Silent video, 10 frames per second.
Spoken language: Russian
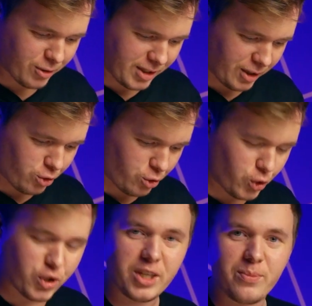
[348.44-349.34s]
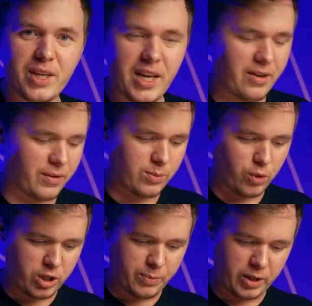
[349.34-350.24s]
Он стал чуть-чуть темнее,
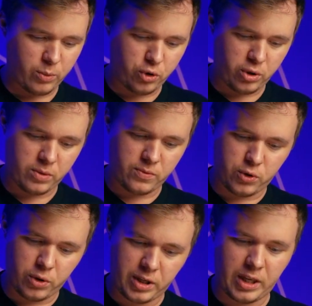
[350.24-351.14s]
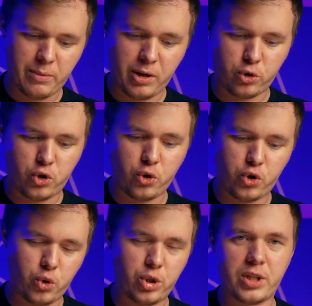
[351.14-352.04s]
возможно, потому что все-таки мел
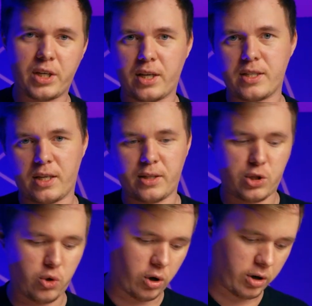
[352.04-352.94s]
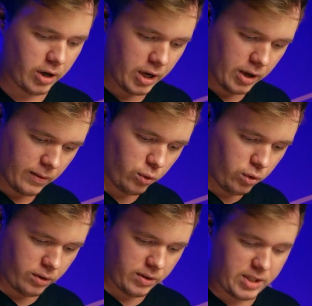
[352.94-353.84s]
чуть-чуть не до конца досох.
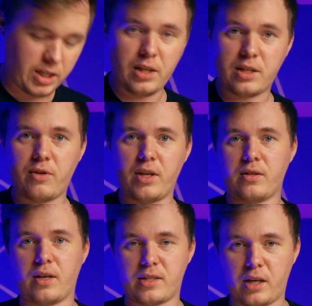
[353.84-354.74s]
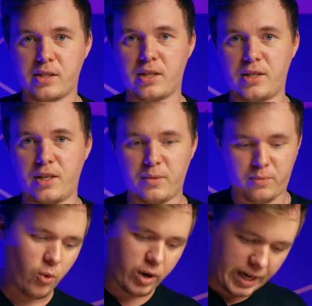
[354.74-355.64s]
Но синий цвет остался
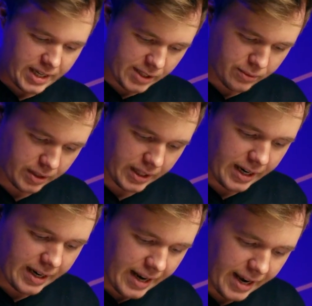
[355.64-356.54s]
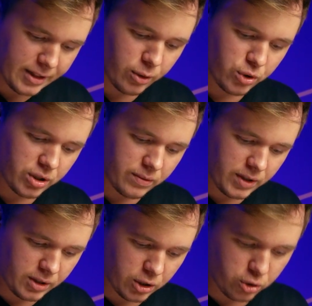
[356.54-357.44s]
синим. У красного наглядно уже видно,